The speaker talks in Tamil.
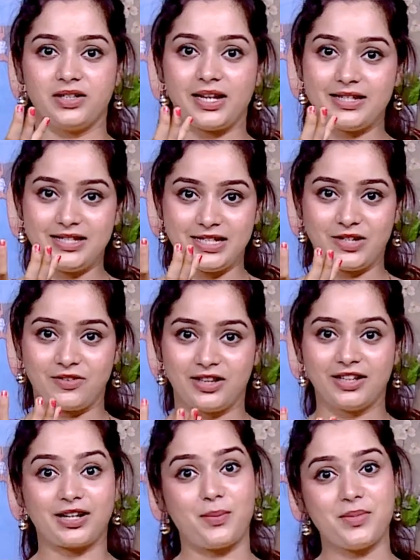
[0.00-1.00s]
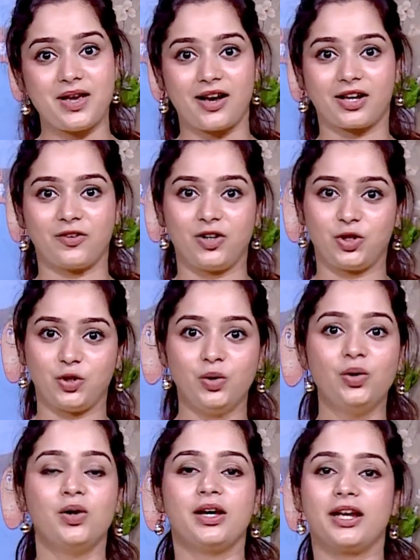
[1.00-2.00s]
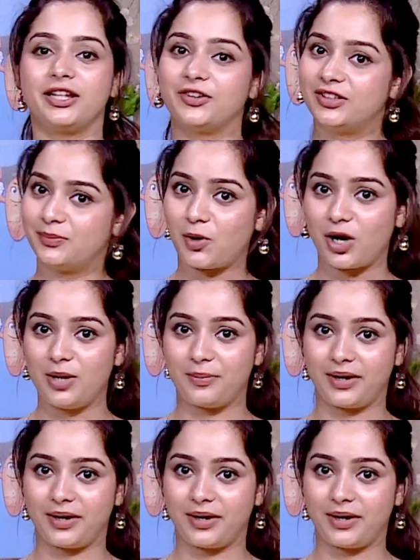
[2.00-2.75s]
டென்சிட்டி வந்து கம்மியாகிற வரைக்கும் இதை வந்து பாயில்